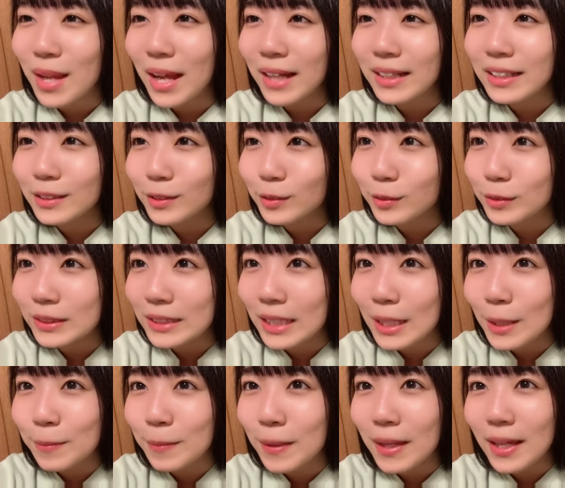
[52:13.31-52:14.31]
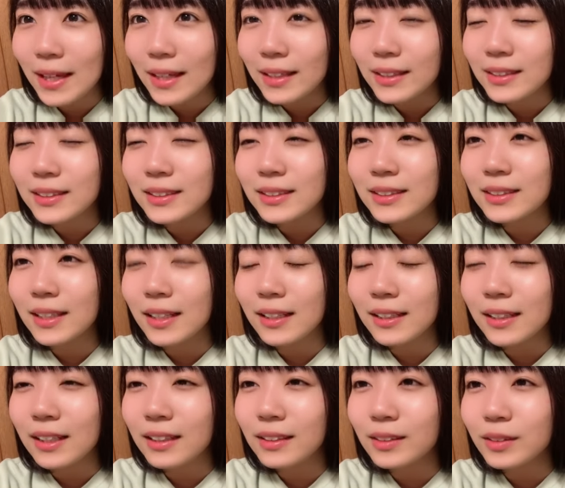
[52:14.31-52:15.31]
ありがとうございます。
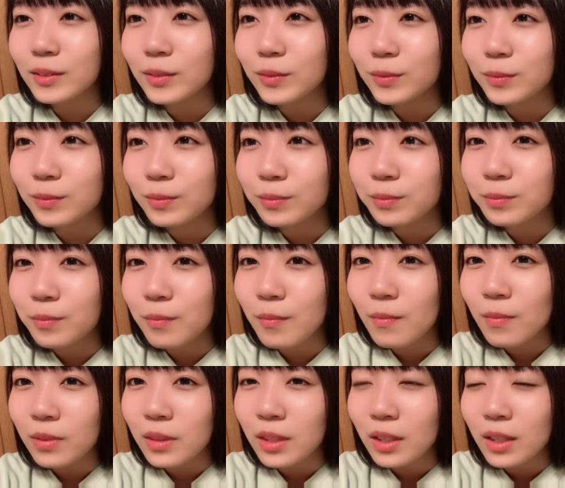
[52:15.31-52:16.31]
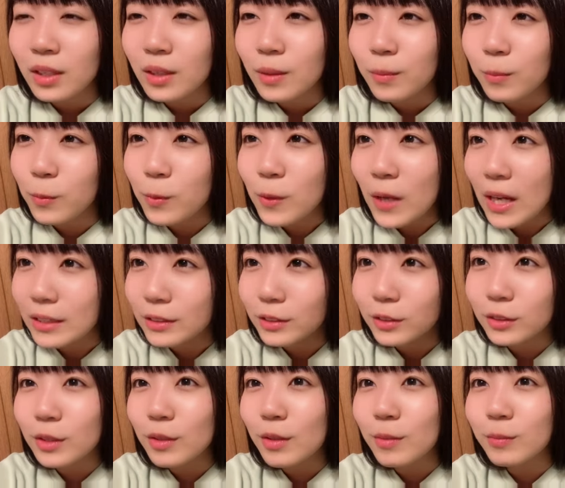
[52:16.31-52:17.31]
イエイイエイ。もう半
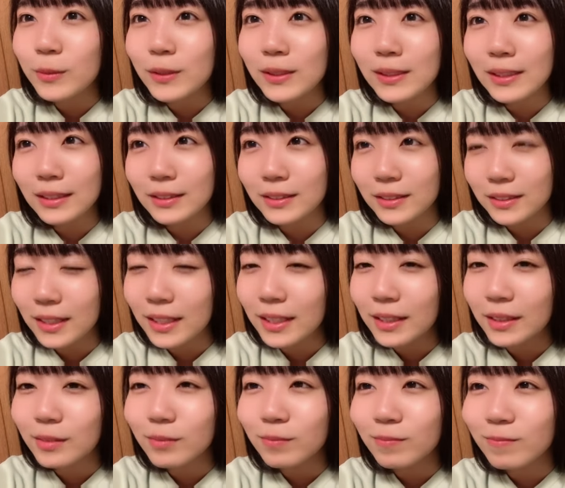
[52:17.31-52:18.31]
袖は無理ですね。